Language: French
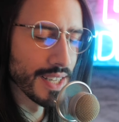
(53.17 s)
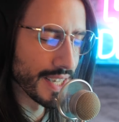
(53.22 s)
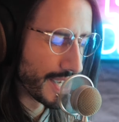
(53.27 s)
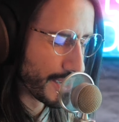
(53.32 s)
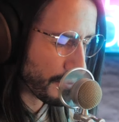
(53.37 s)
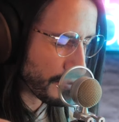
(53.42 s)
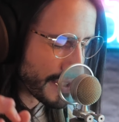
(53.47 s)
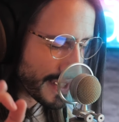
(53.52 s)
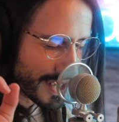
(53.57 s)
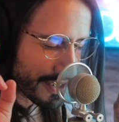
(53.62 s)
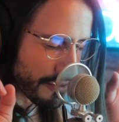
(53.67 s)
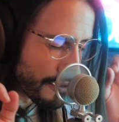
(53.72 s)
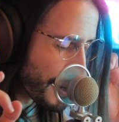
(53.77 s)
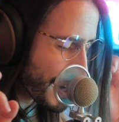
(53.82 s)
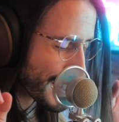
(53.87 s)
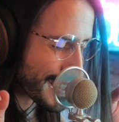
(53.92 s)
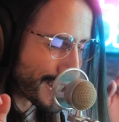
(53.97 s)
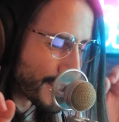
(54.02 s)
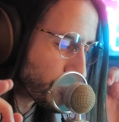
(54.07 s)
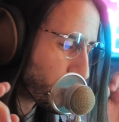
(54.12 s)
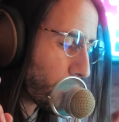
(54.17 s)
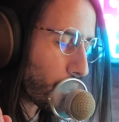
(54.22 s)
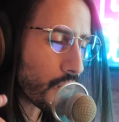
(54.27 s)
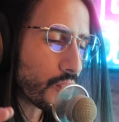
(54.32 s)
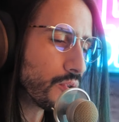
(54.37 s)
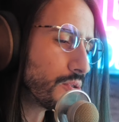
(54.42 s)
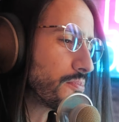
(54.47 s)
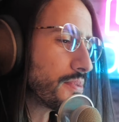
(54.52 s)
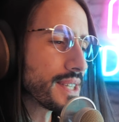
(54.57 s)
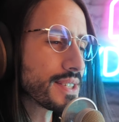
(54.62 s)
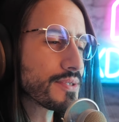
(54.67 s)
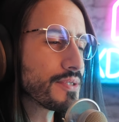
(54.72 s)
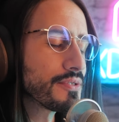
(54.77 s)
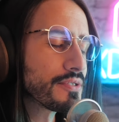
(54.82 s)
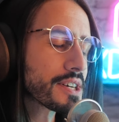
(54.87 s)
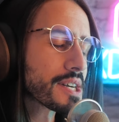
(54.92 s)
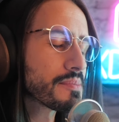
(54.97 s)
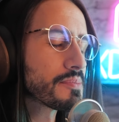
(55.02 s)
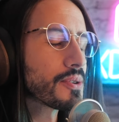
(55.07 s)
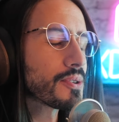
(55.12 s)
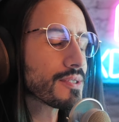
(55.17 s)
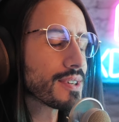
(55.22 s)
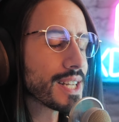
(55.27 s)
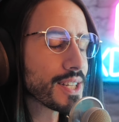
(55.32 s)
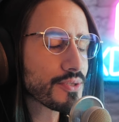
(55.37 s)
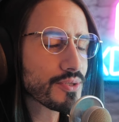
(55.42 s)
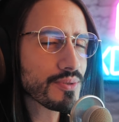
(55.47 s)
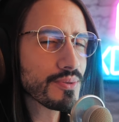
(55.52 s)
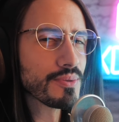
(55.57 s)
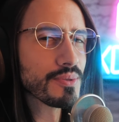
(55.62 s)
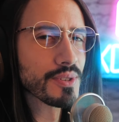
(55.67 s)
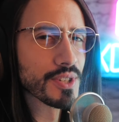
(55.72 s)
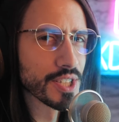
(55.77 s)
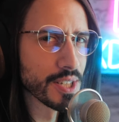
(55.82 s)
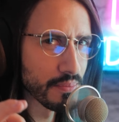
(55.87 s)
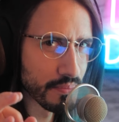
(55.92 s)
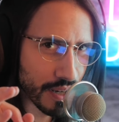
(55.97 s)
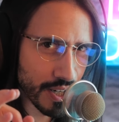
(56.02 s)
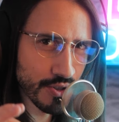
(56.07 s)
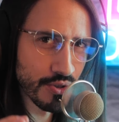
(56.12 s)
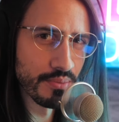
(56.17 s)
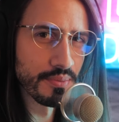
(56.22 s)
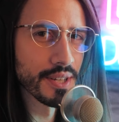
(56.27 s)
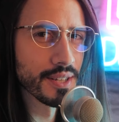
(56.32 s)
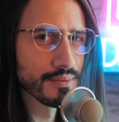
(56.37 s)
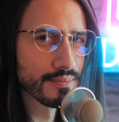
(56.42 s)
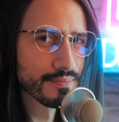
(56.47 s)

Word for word: Et vous allez voir, c'est trop cool parce que vraiment là-dessus, j'ai pas chômé.